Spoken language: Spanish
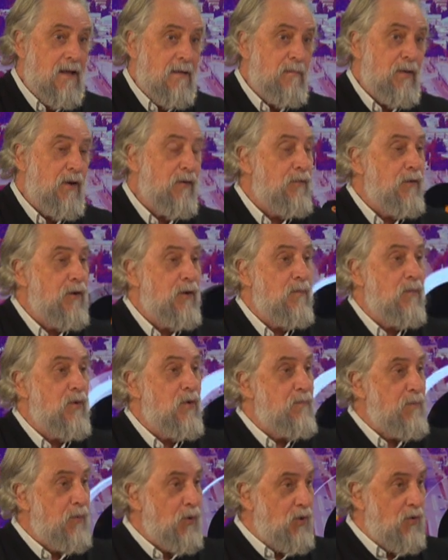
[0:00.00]
pero fueron
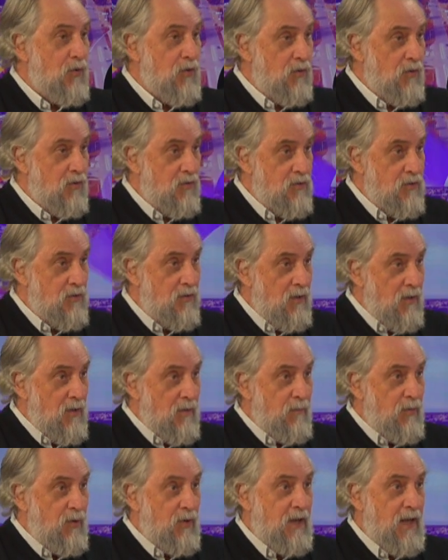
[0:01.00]
muy pocos,
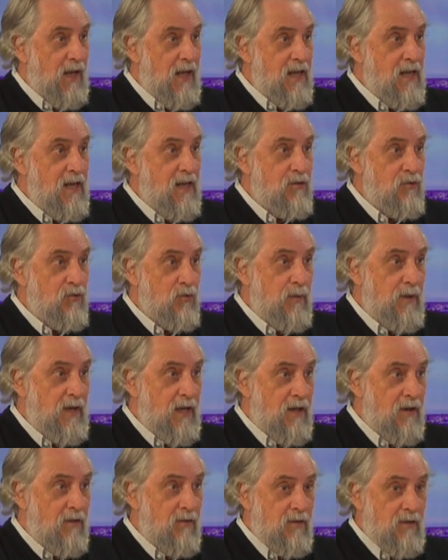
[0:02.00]
porque ahí
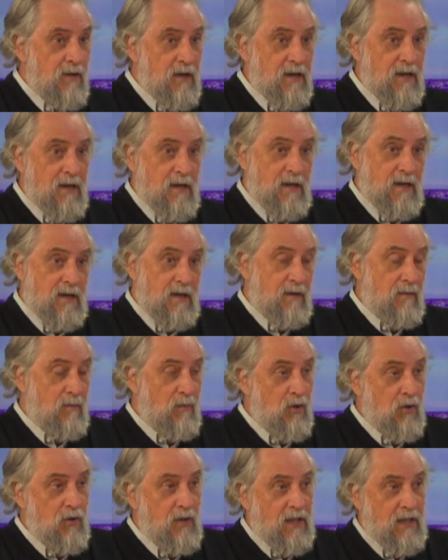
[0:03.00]
estuvieron eh, el
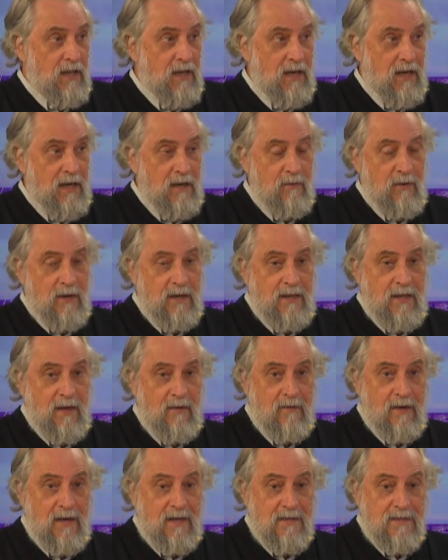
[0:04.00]
bloque de la
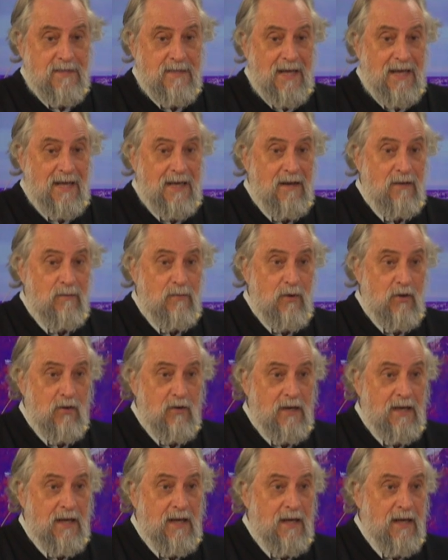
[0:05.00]
libertad avanza, el
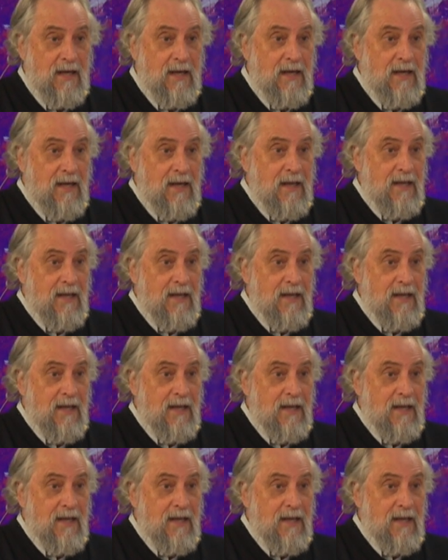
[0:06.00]
bloque